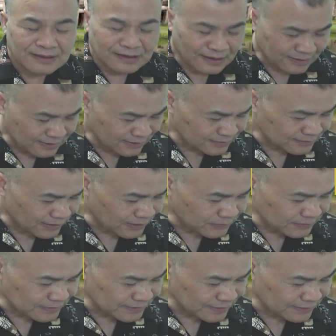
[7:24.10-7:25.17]
那更早的
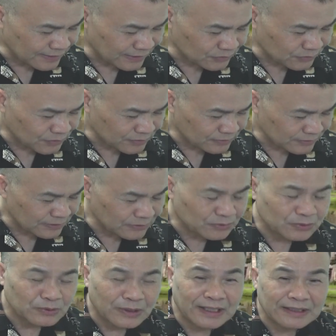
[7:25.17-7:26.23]
文献当中，例
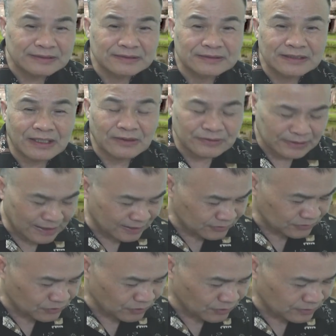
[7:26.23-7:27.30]
如汉朝
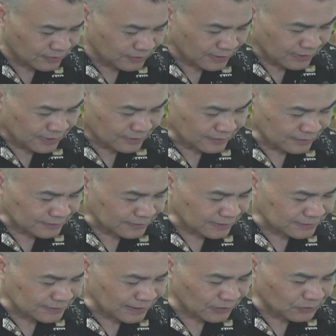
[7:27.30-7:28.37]
杨雄的这
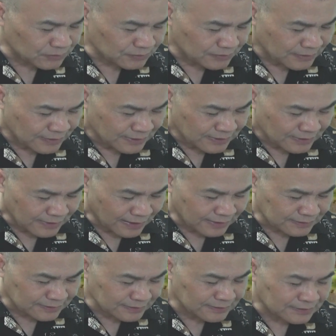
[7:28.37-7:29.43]
个加入，
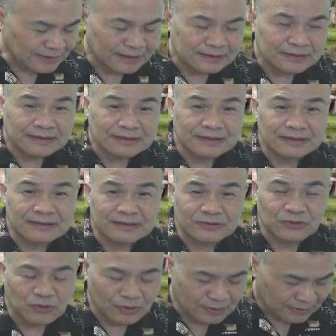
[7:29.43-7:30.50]
他记载着
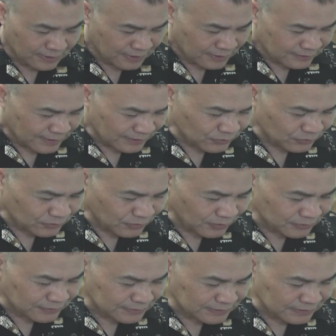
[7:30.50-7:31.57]
说：“他说，
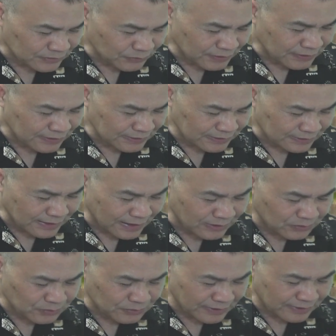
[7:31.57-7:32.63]
他说，子云里
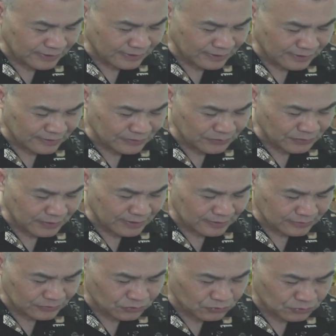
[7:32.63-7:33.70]
甘露元年二
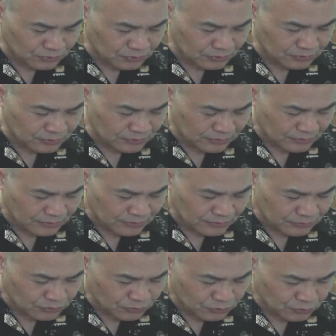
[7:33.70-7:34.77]
月虚
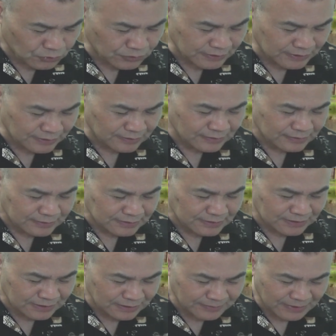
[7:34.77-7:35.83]
虚寅
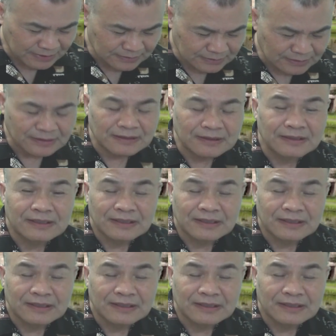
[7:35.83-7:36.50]
鸡鸣声，